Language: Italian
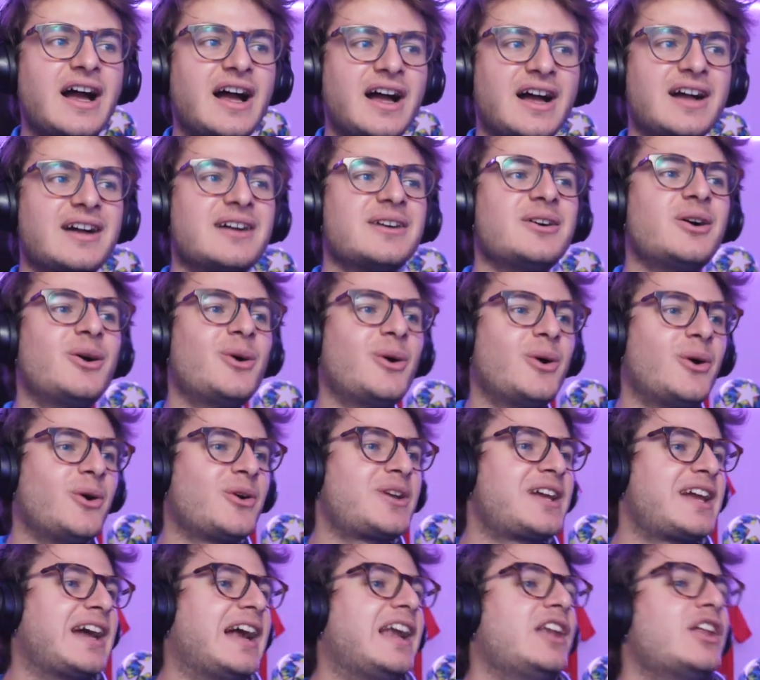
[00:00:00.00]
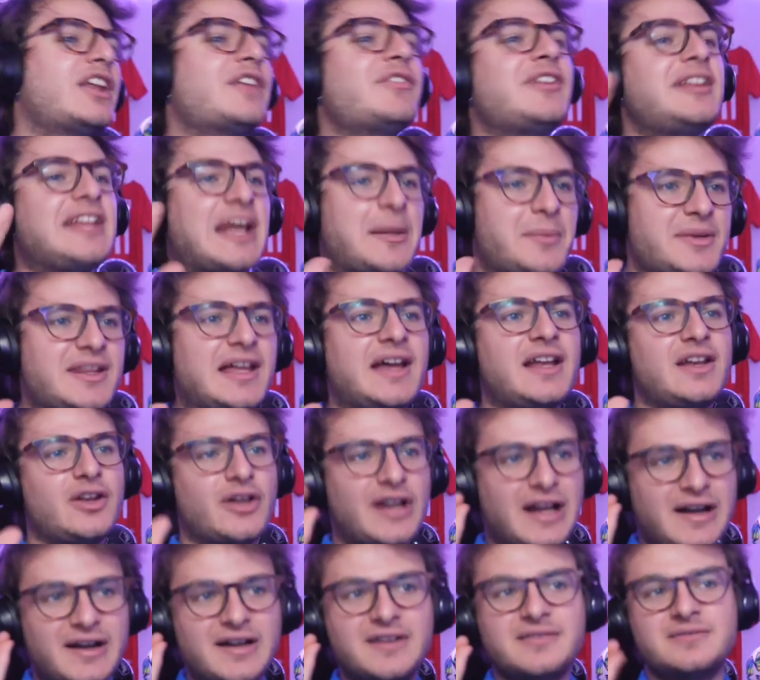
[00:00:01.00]
Ah, ok, allora vediamo, dai,
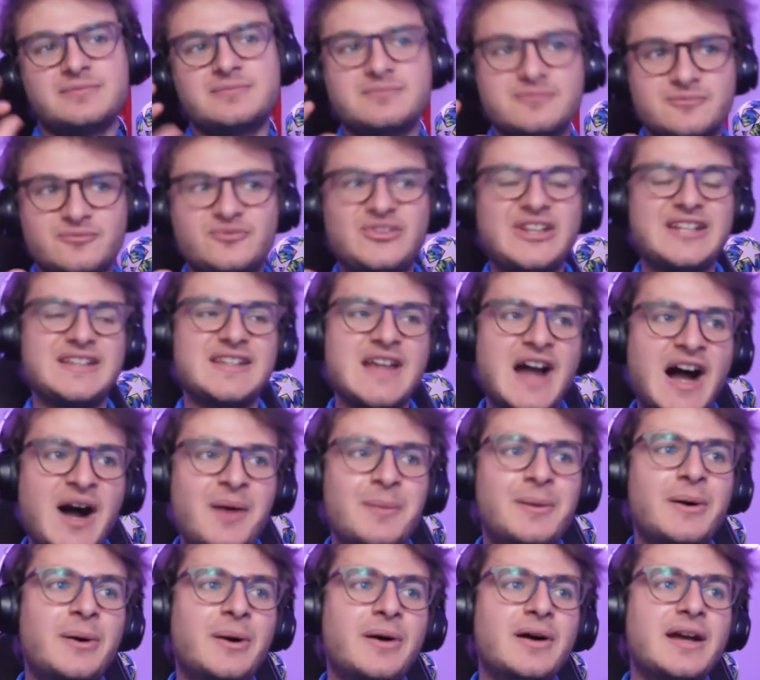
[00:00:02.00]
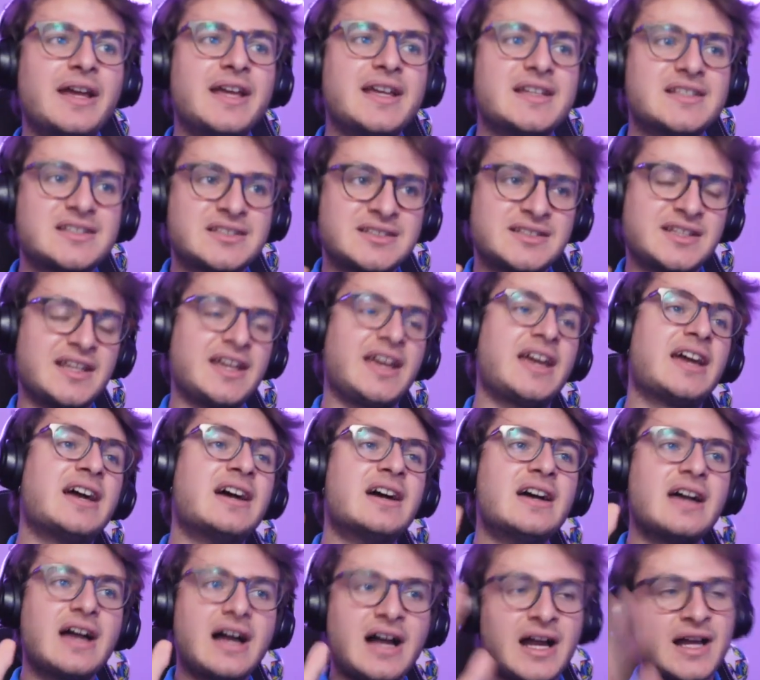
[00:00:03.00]
allora vediamo e
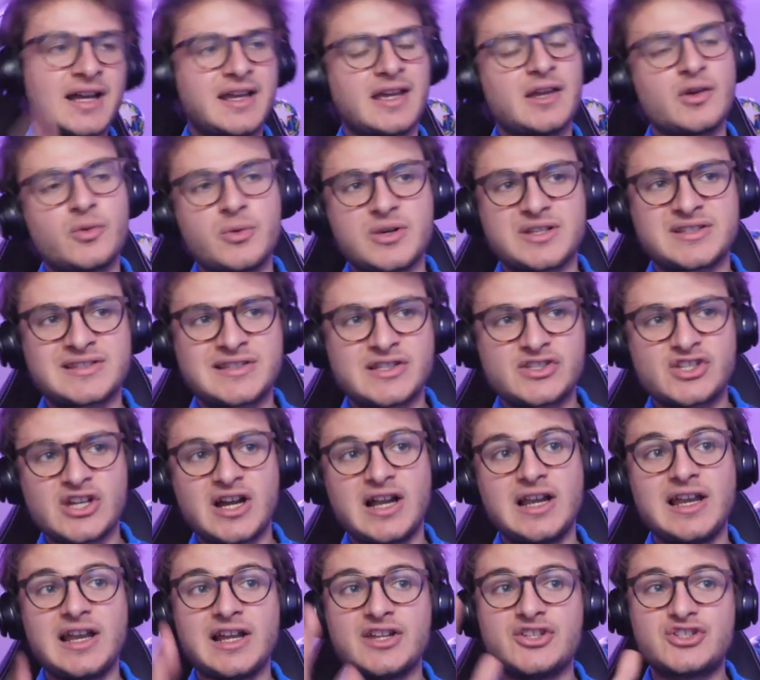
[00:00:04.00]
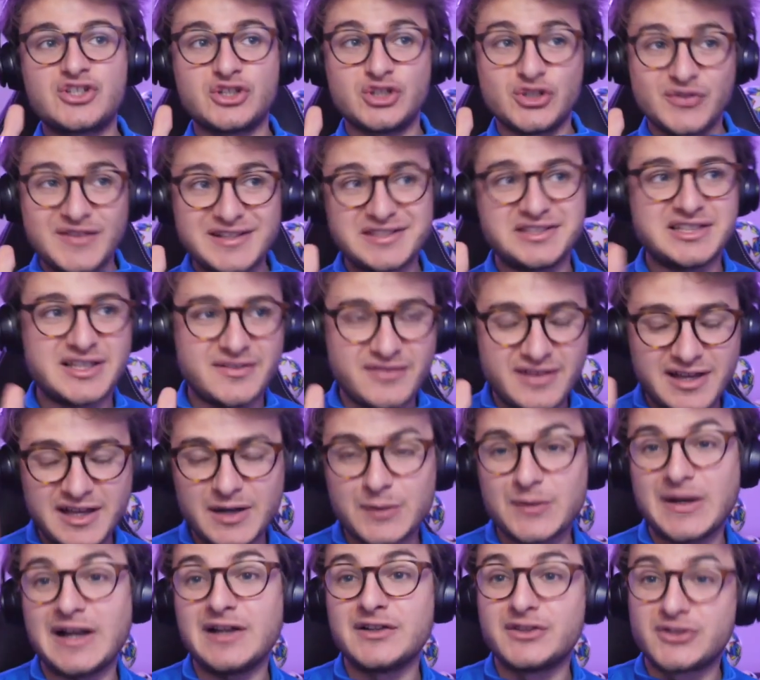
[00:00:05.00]
se anche in questa challenge dovessi
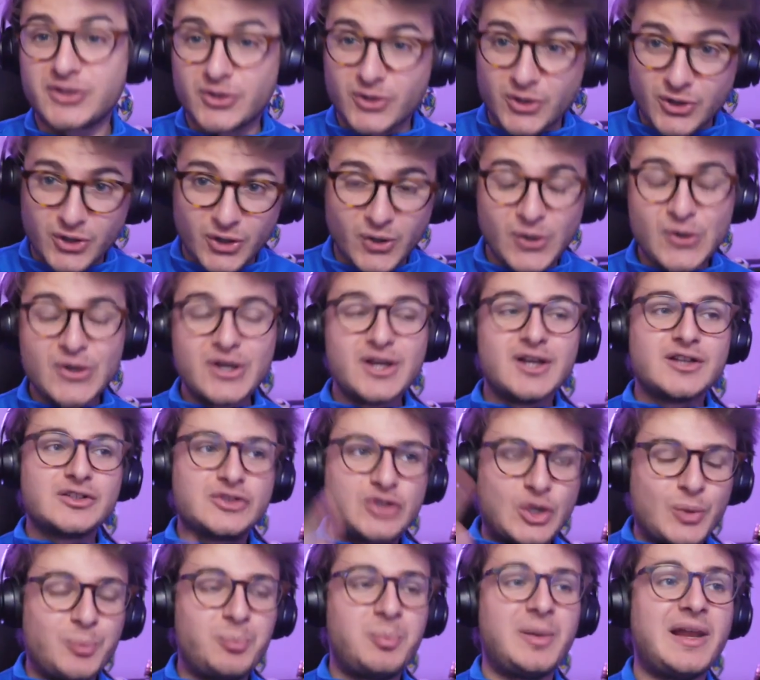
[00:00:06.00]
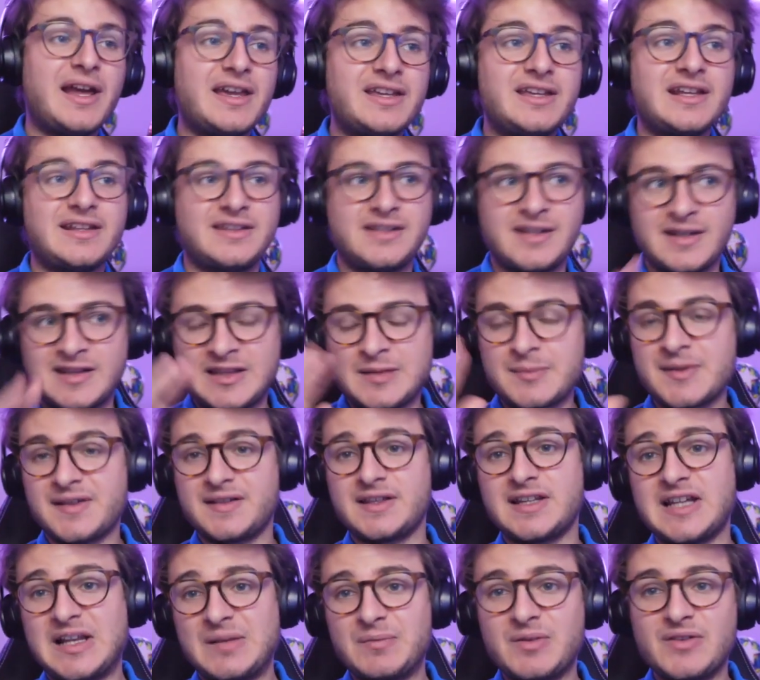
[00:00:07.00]
avere un altro top player
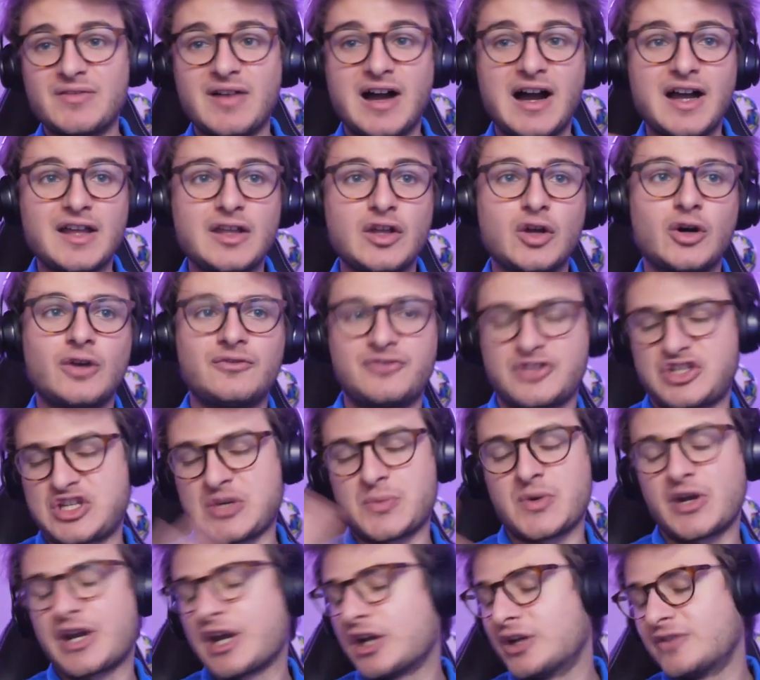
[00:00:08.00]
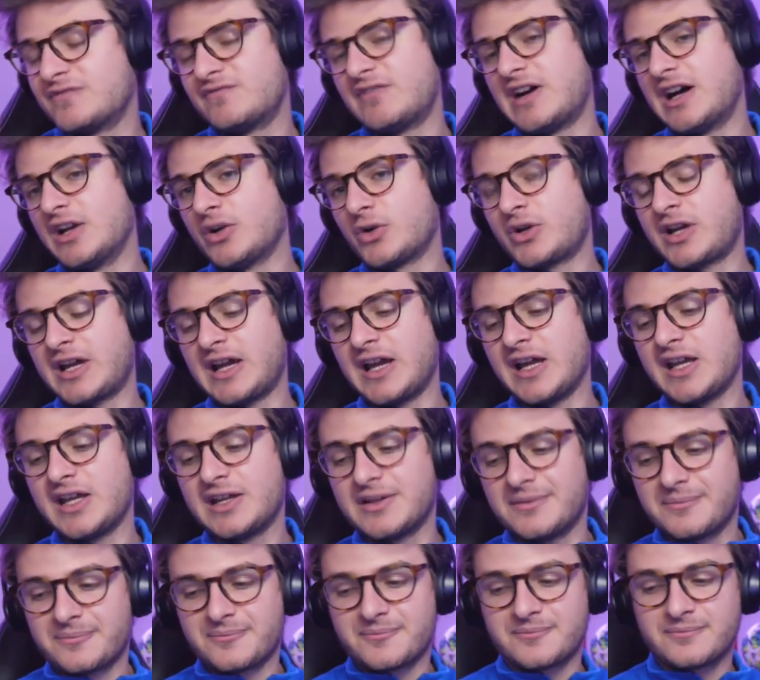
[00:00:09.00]
direttamente nel vivaio, facciamo che non vale,
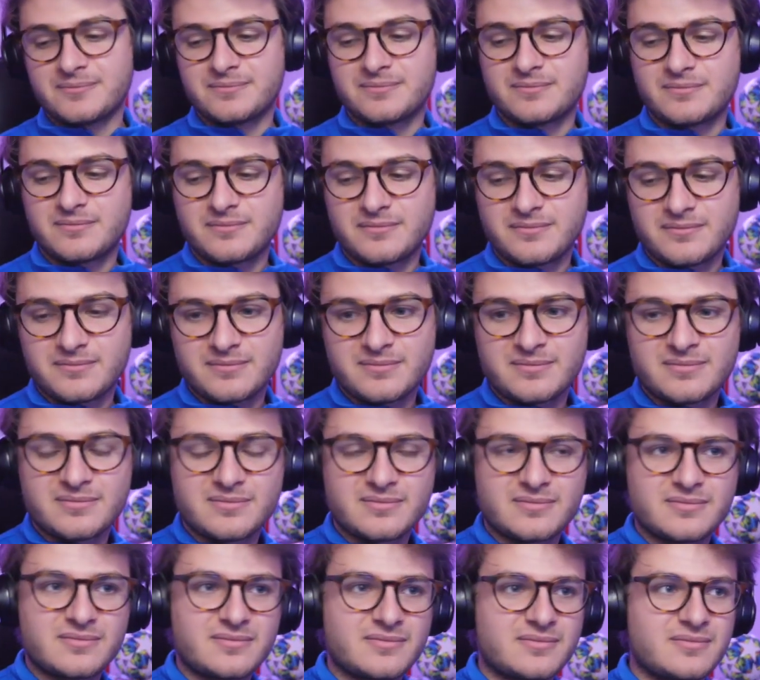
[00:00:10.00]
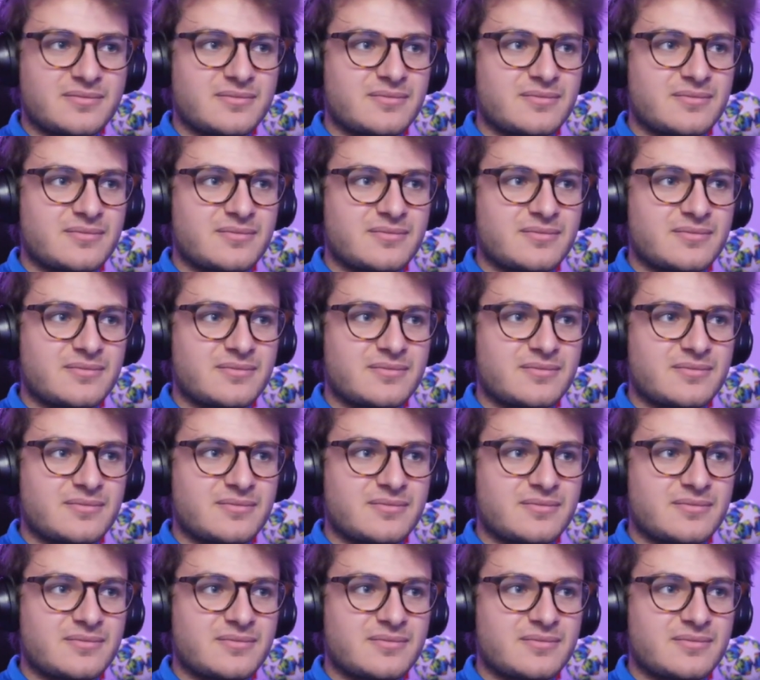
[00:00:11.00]
ok? Ah, va bene, guarda,